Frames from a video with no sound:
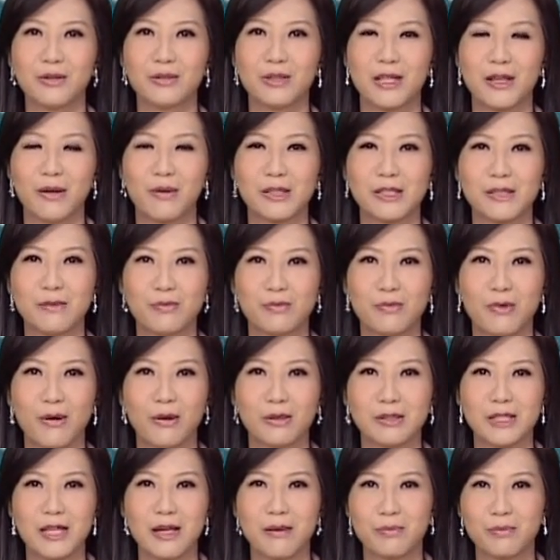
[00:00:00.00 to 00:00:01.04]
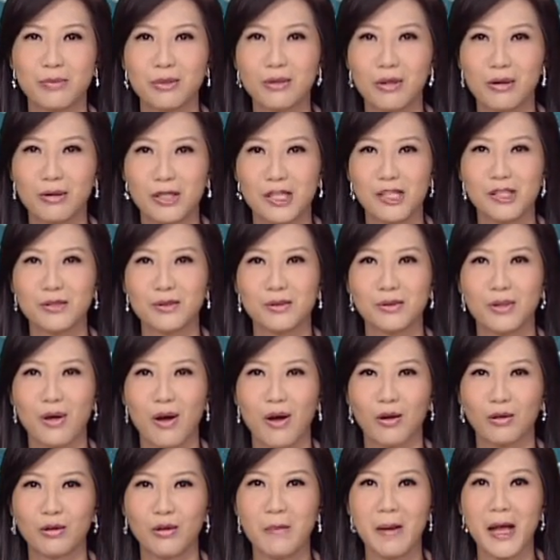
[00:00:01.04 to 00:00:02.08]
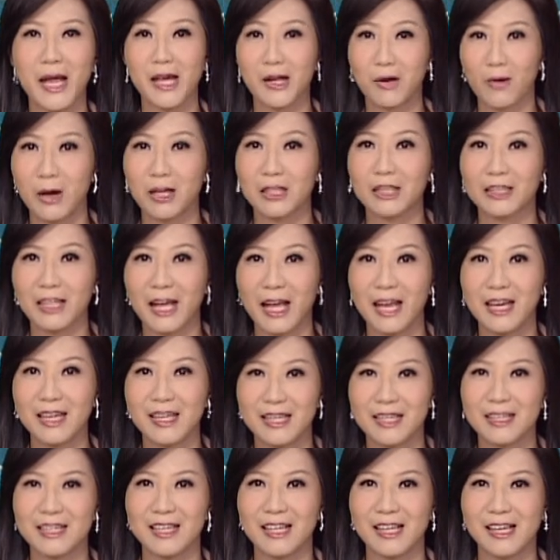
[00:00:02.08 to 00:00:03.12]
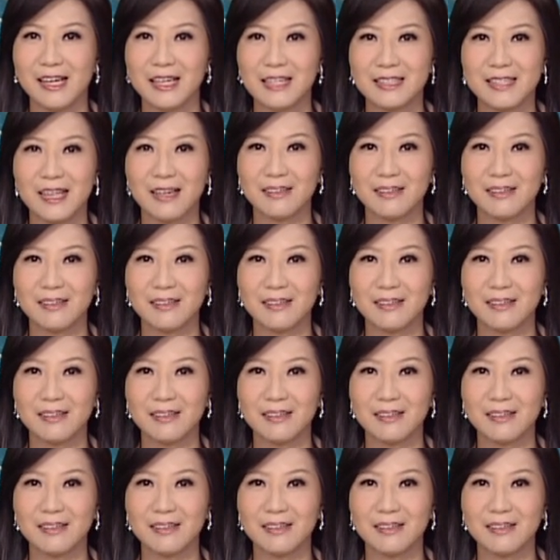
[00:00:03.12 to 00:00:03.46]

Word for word: 有另外一部即个布诺技术奥托麦宽带日记，